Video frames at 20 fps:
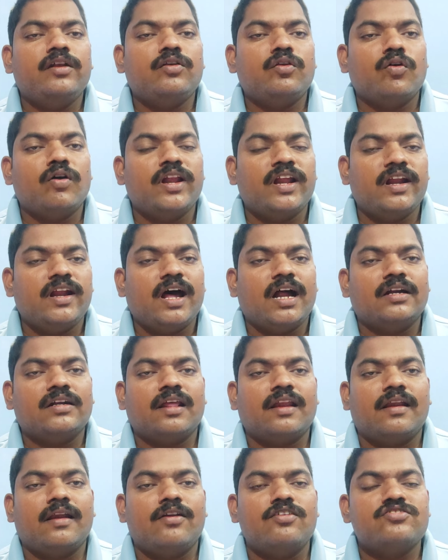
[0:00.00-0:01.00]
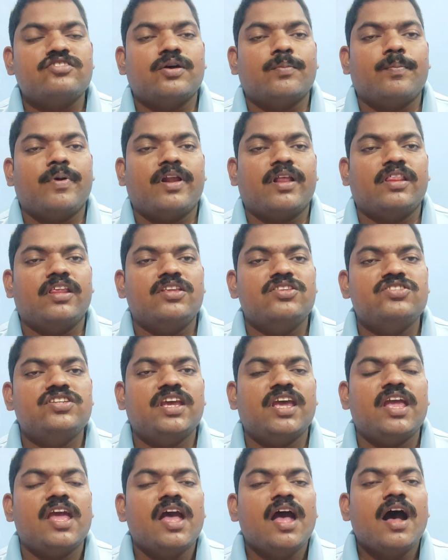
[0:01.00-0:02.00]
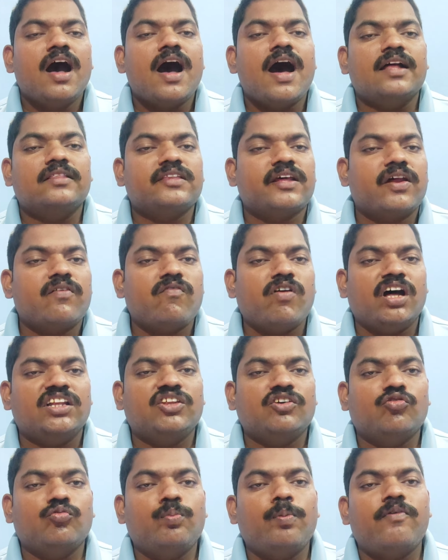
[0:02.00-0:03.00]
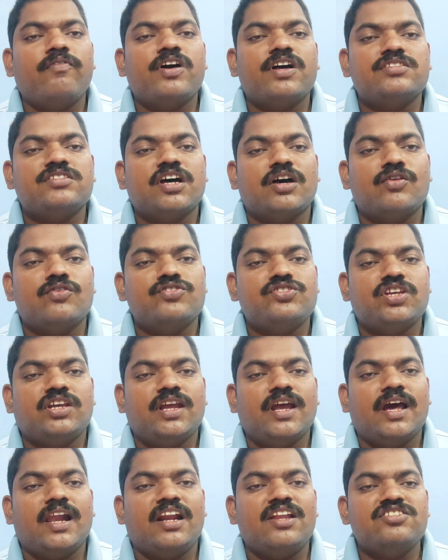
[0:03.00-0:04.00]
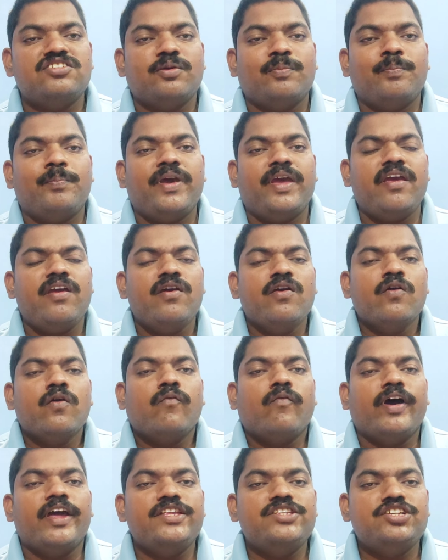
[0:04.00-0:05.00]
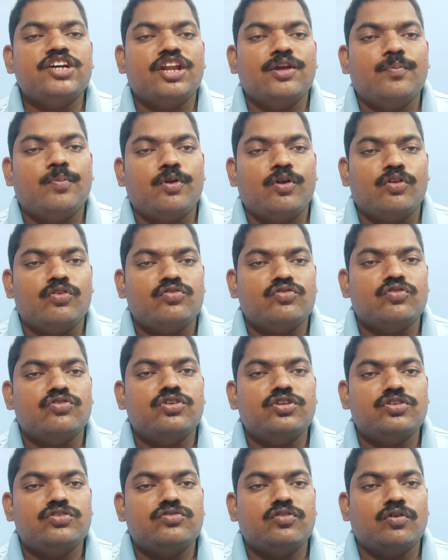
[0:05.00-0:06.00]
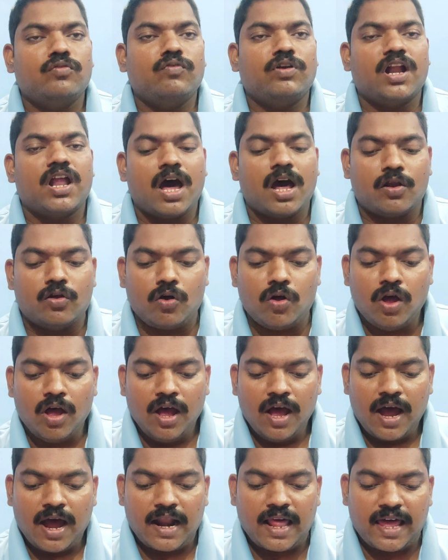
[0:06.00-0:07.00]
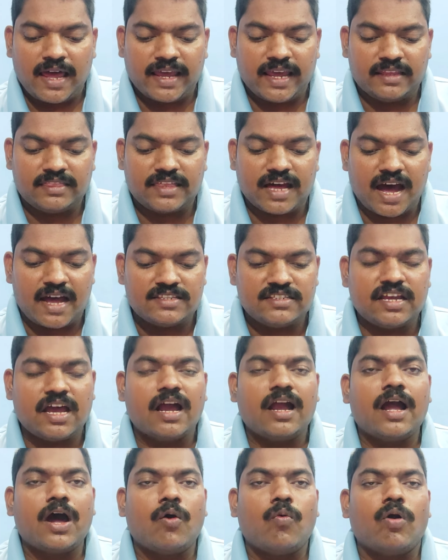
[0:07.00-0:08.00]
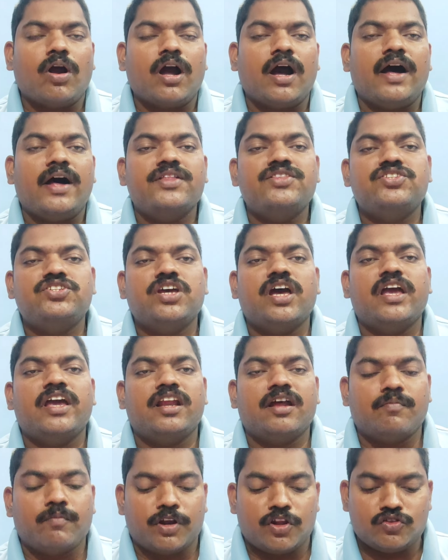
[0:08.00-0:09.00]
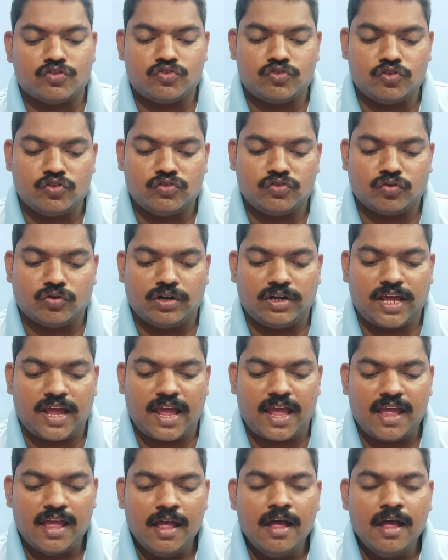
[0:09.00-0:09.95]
లోని డాక్టర్లను సంప్రదించి ఆ తర్వాత ఉపవాసాలు చేయాలని చెప్పి వైద్య నిపుణులు సూచిస్తూ ఉన్నారు అలాగే తాజాగా ఒక అధ్యయనం మనం చూసుకుంటే